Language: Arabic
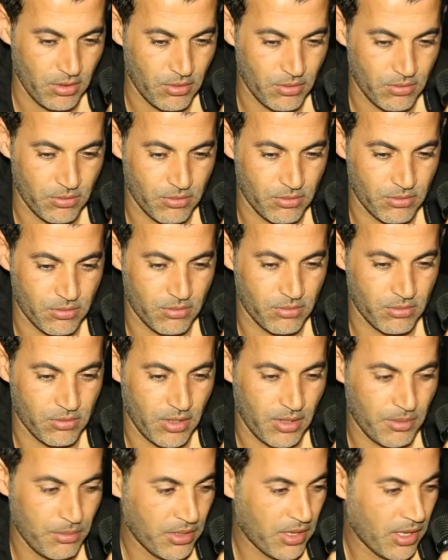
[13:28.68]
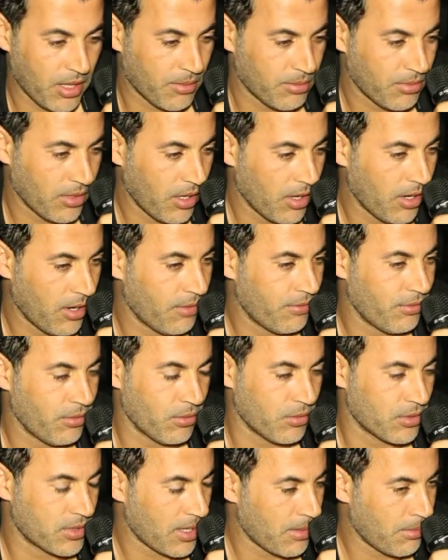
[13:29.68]
وربيت الابطال
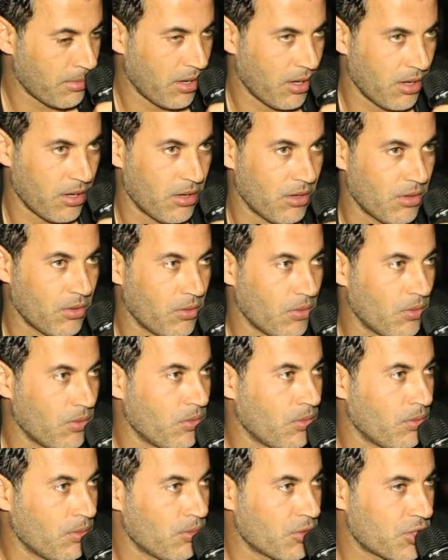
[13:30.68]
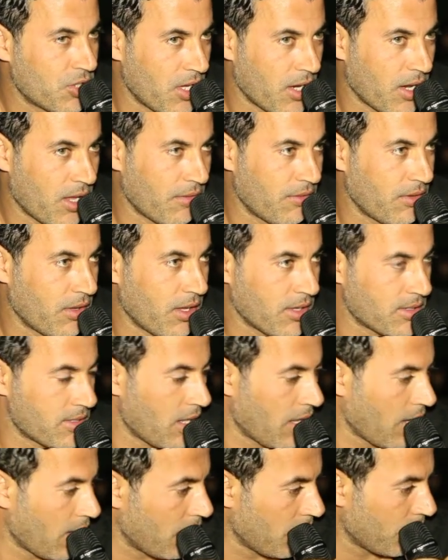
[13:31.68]
2007 ومشاركه في كاس
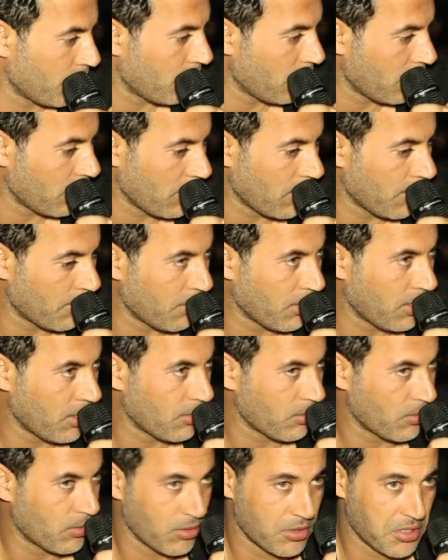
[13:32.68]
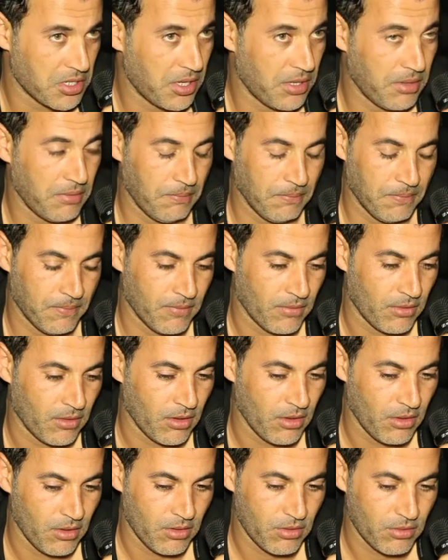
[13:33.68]
العالم من اليابان وكل شيء
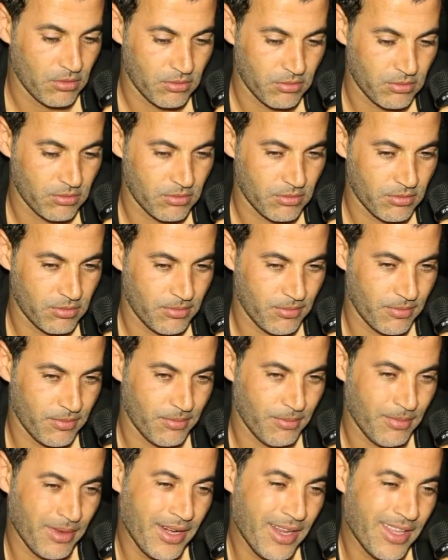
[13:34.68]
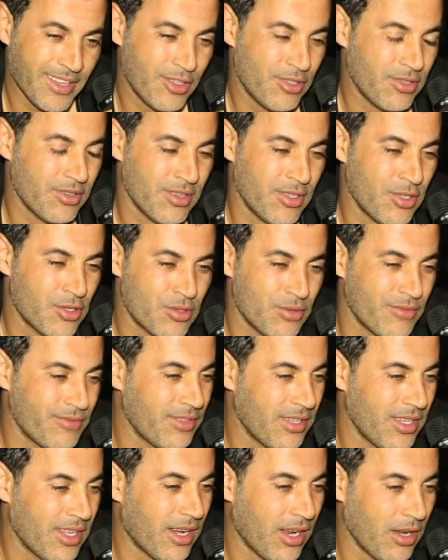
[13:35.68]
ومعناها دي
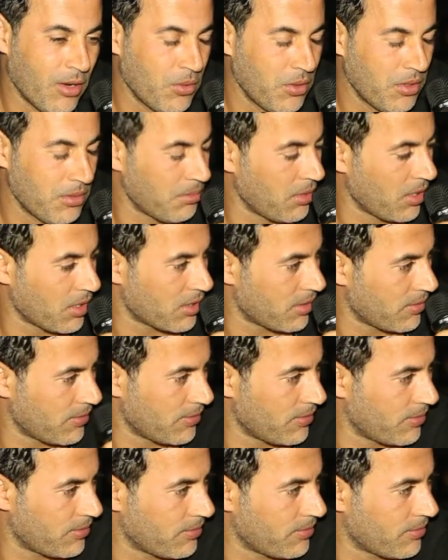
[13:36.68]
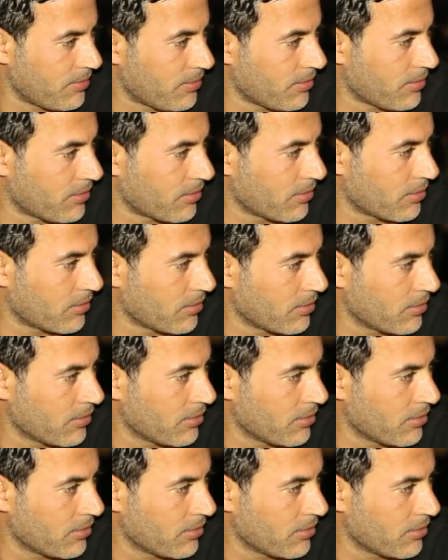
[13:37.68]
سوفينير حلوين برشا احلى ذكرى فيهم